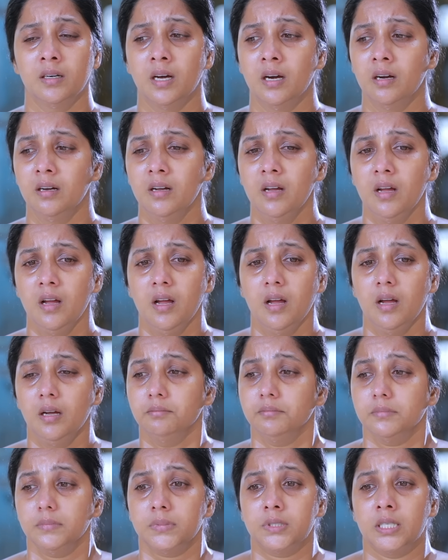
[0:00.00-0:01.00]
ஆனா
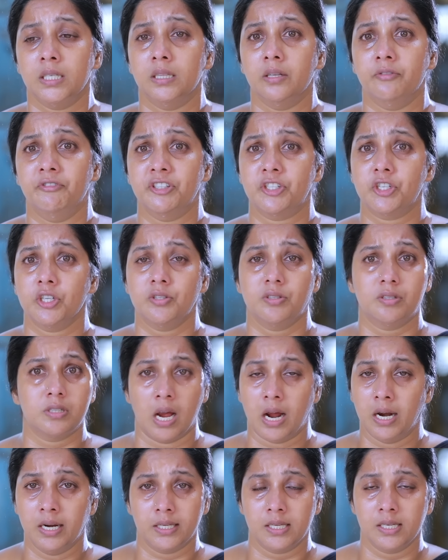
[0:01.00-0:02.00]
இந்த
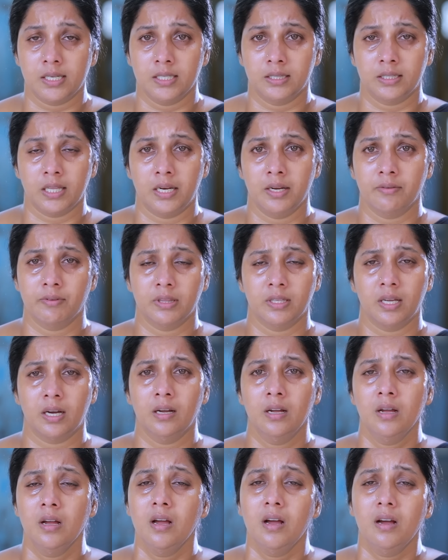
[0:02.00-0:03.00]
விஷயம் ஜானகிக்கு தெரிய
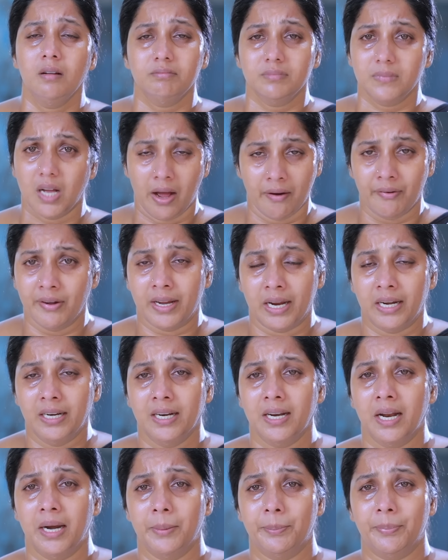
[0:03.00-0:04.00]
வந்தா அவ என்ன
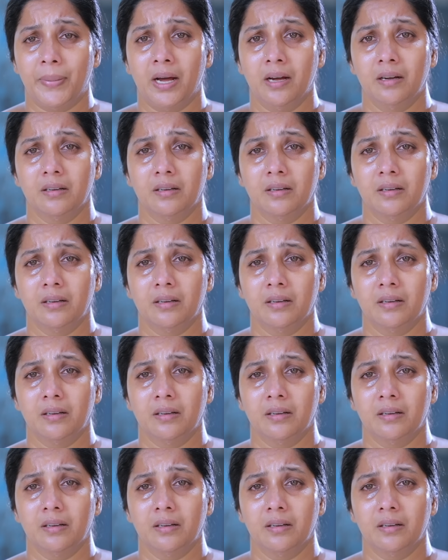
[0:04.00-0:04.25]
நினைப்பா